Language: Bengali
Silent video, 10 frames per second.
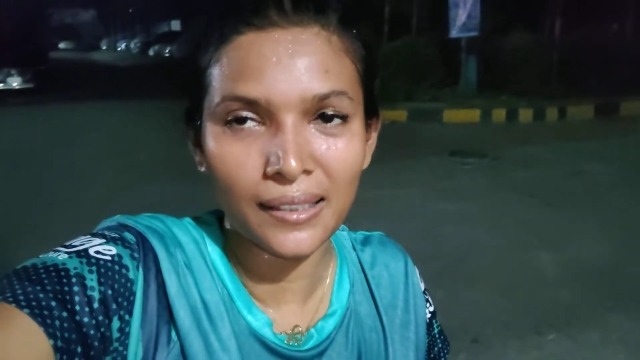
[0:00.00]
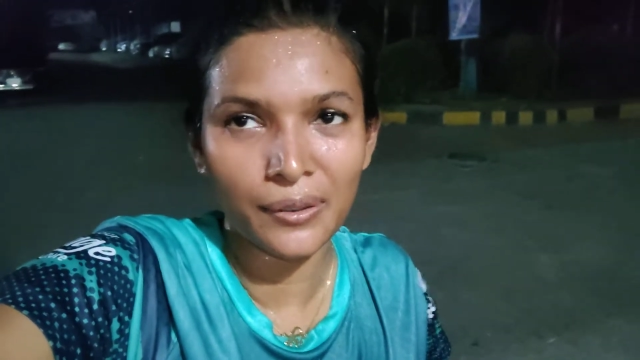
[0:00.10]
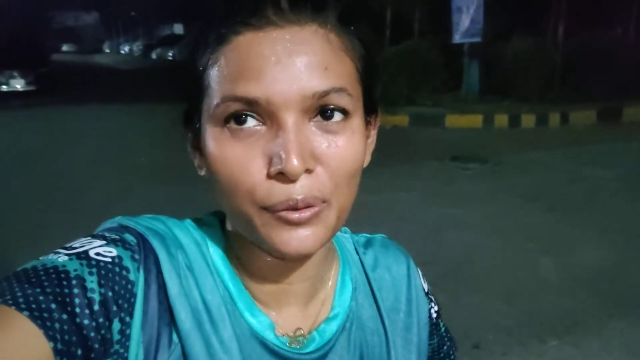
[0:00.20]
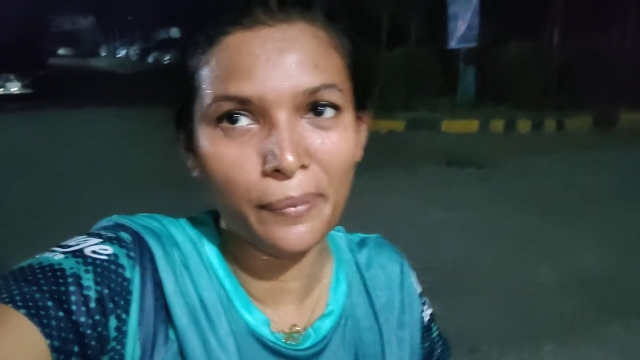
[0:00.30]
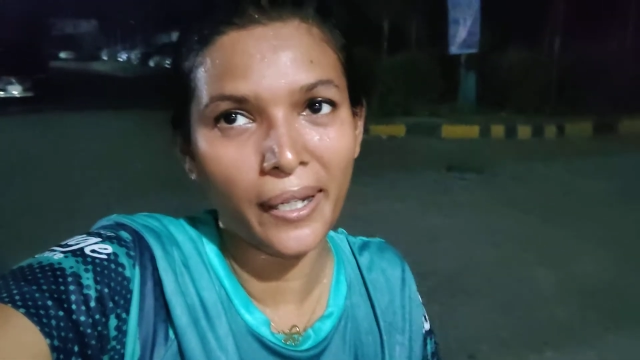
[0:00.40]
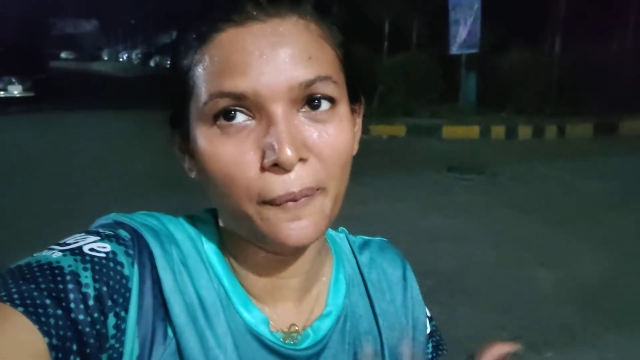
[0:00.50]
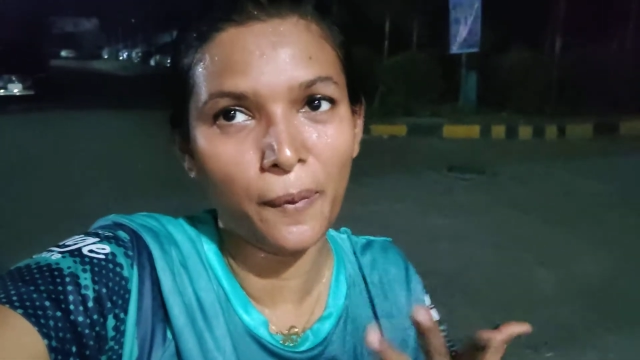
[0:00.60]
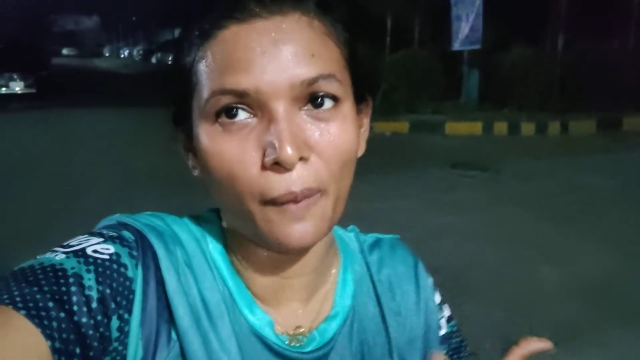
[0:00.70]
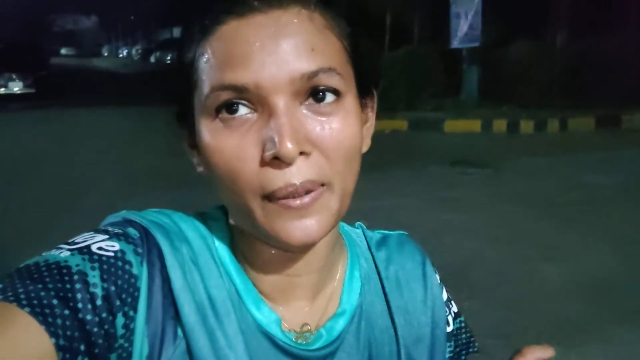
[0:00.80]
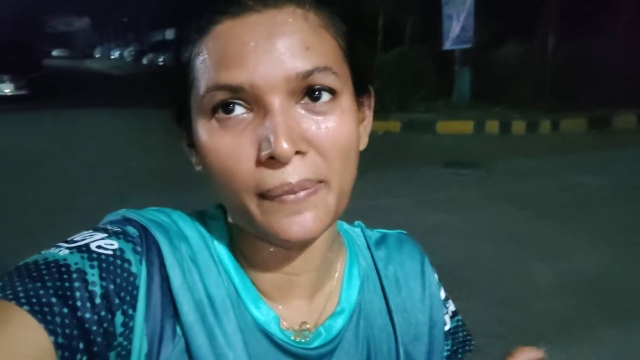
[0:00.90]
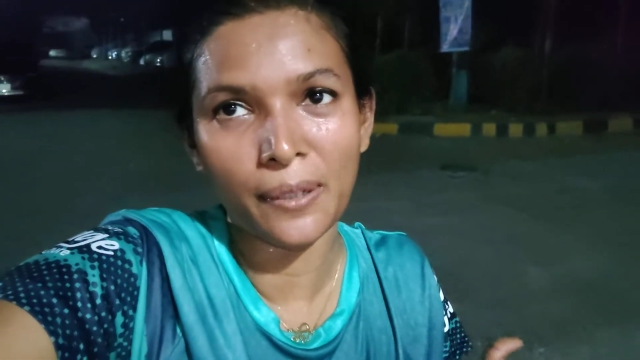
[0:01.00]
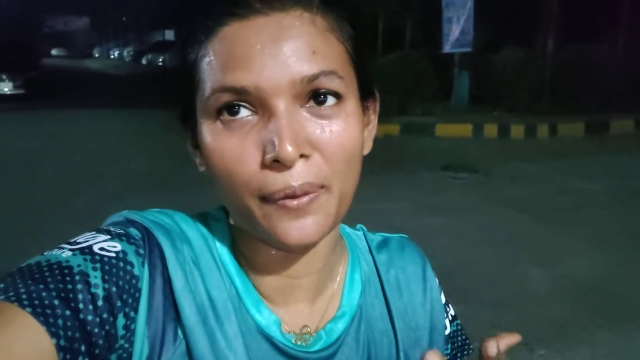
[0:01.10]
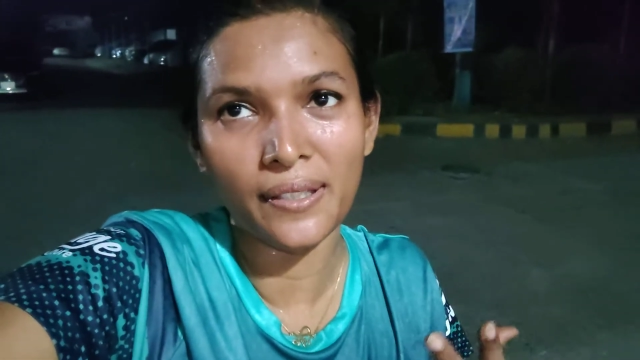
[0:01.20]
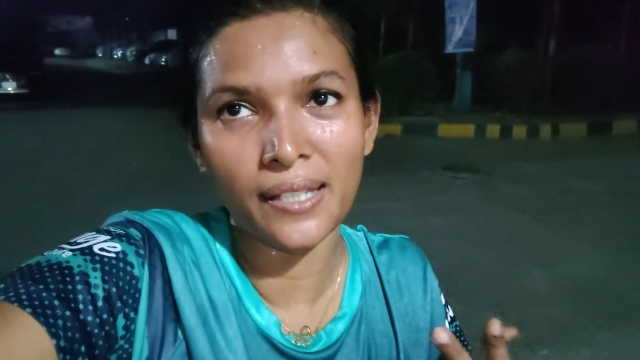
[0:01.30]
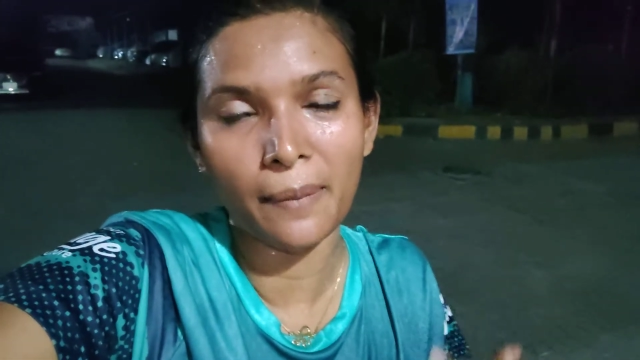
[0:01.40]
কিন্তু মেইন প্রবলেমটা
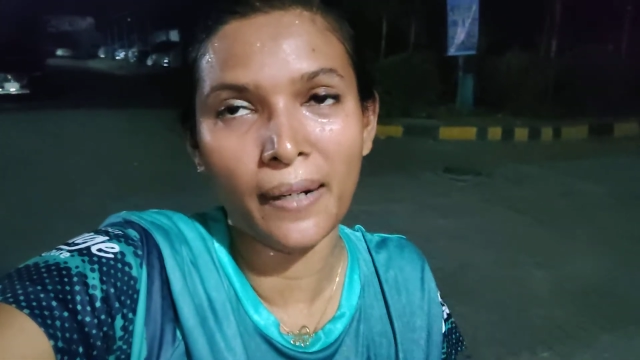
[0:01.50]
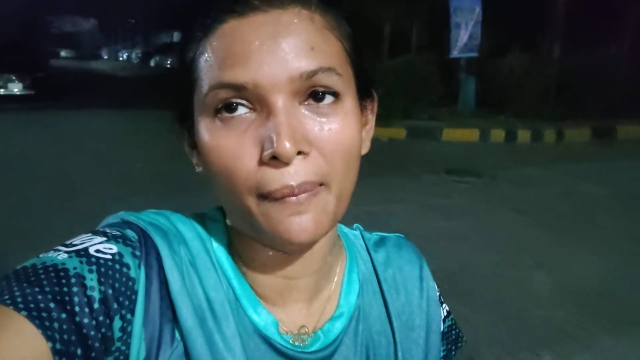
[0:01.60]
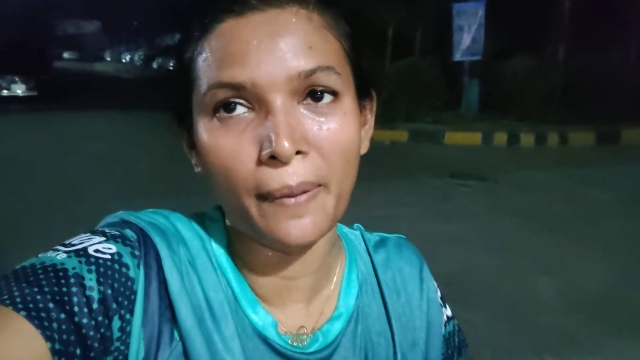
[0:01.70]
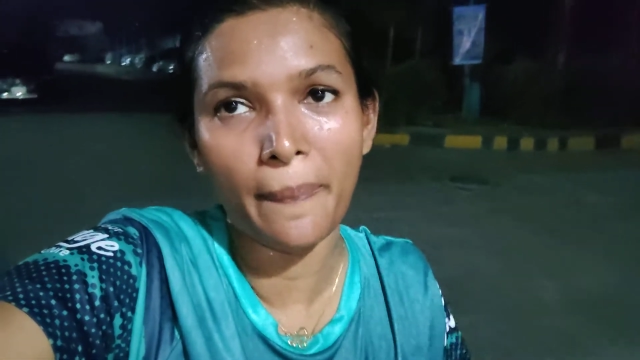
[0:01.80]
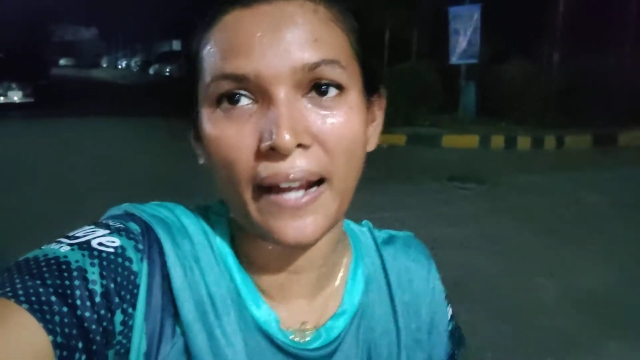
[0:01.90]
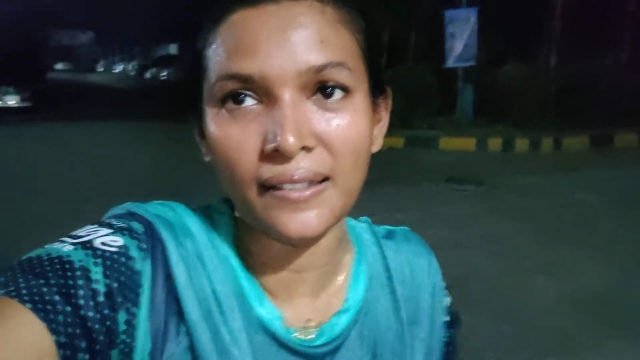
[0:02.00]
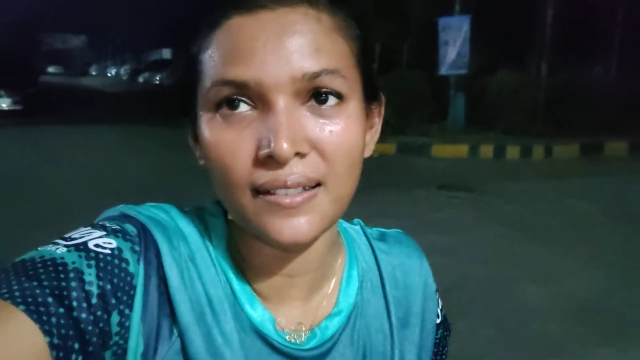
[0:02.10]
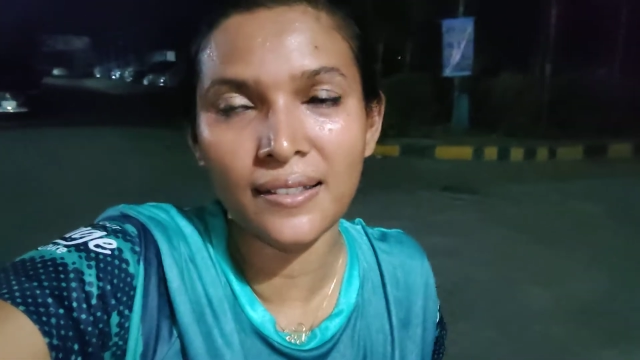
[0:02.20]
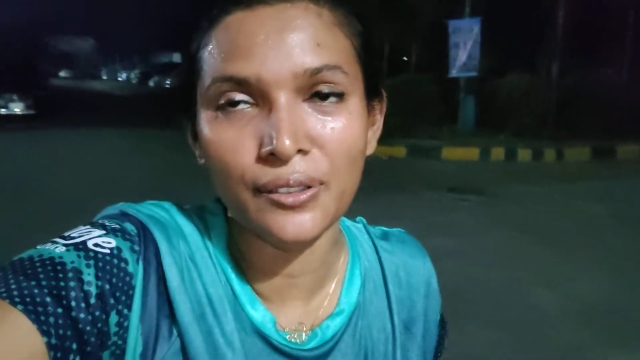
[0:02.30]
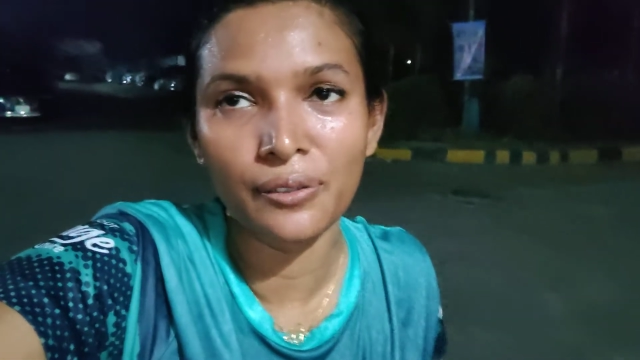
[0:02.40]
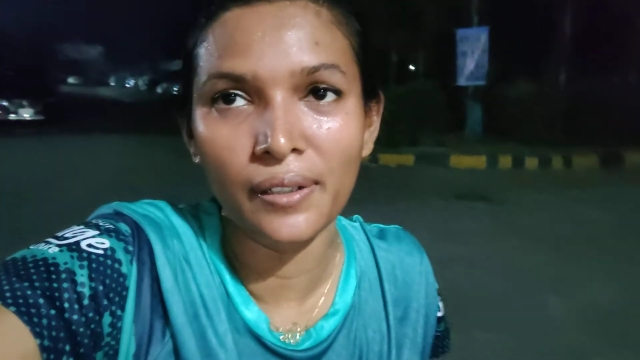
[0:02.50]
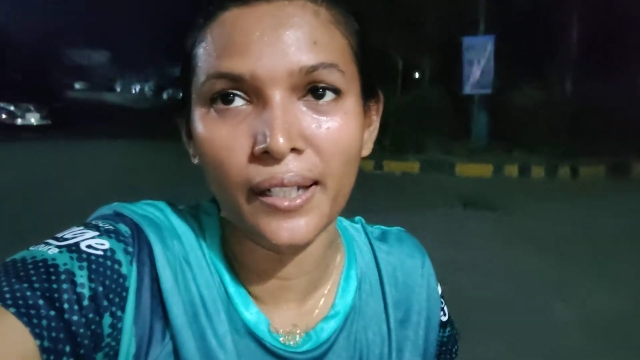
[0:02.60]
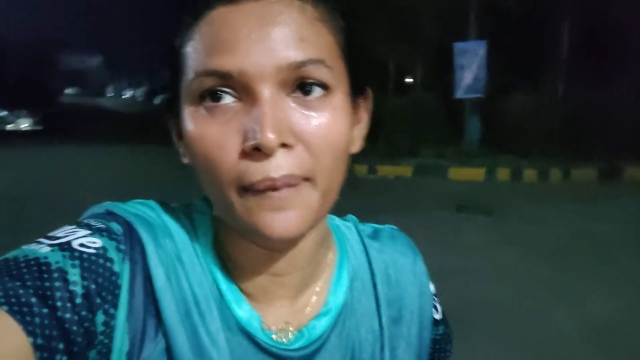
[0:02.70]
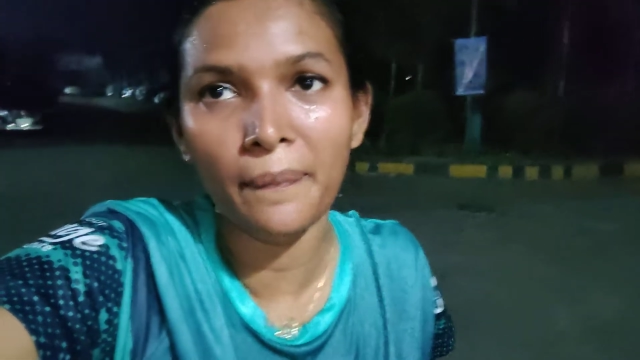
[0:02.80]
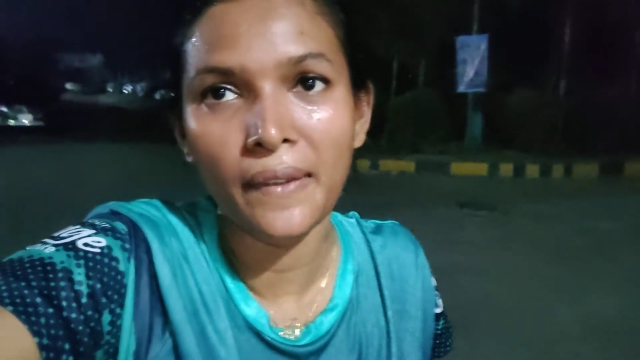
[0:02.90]
হয়েছে এবার আমার প্র্যাকটিস শিডিউল
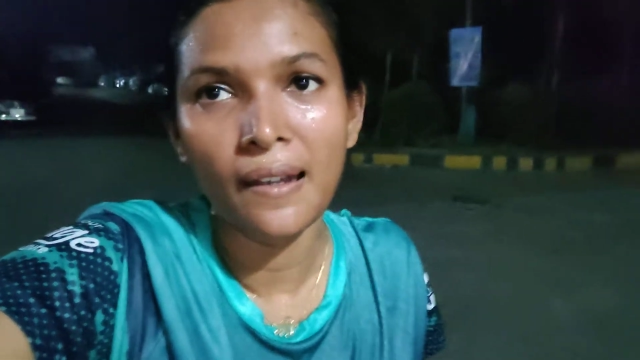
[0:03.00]
নিয়ে